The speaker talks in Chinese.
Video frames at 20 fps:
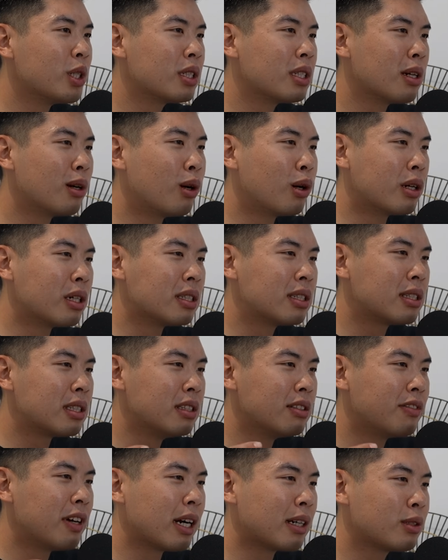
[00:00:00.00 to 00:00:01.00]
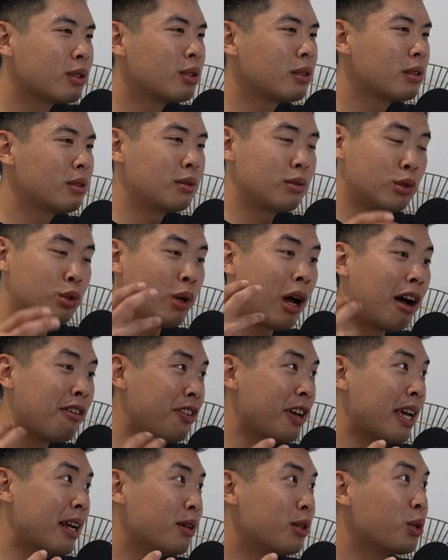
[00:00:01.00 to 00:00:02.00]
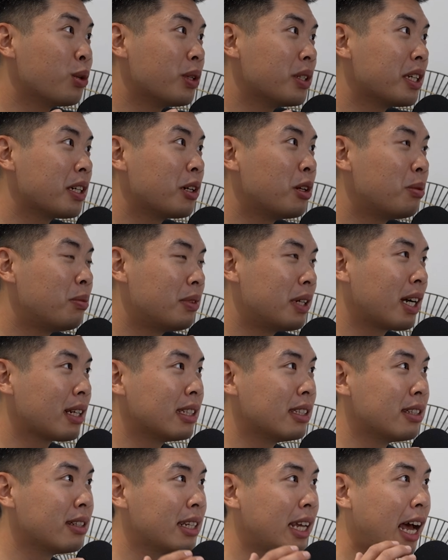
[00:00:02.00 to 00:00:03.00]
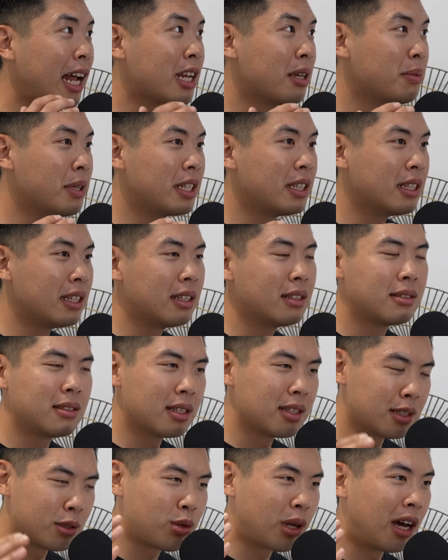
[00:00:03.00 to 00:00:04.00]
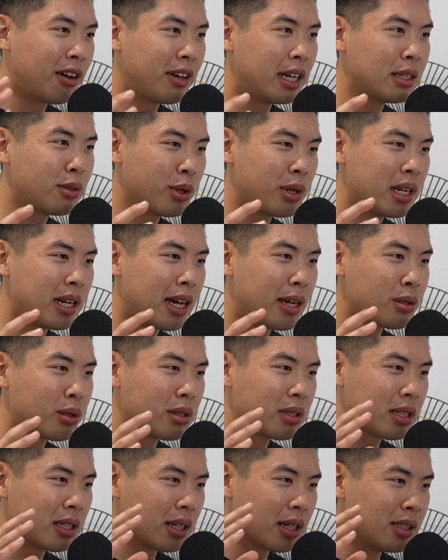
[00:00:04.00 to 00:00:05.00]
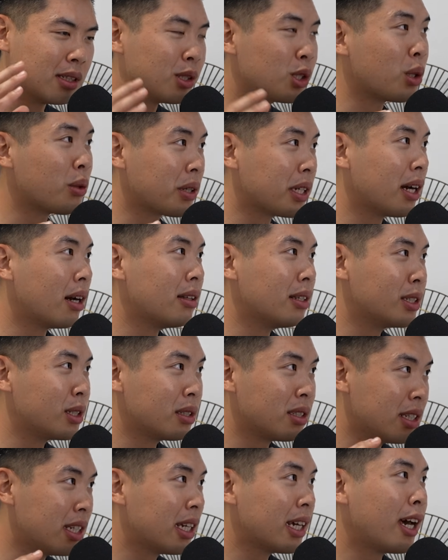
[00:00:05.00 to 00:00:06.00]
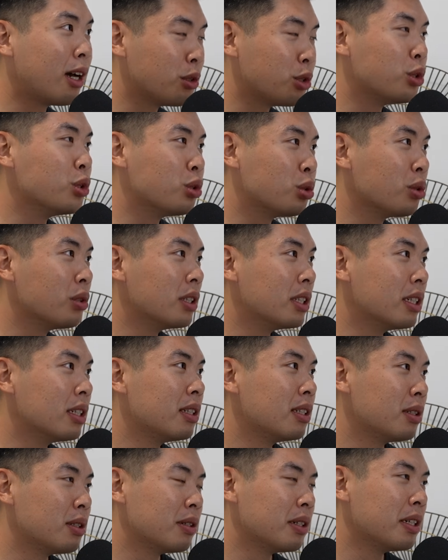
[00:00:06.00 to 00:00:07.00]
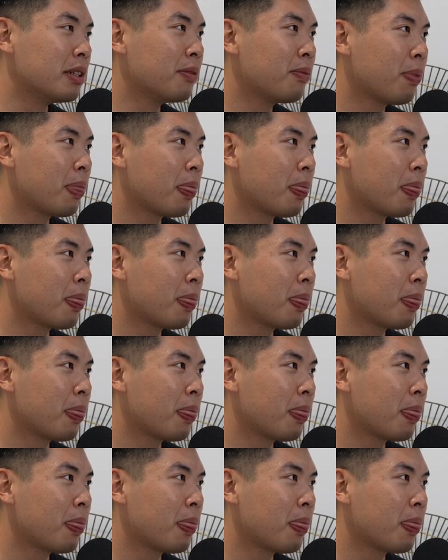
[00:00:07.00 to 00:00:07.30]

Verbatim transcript: 就是偶尔释放，就是耍废。如果能够让你的压力变低，这个耍废对你来说是很重要的，就是应该要去做的。对。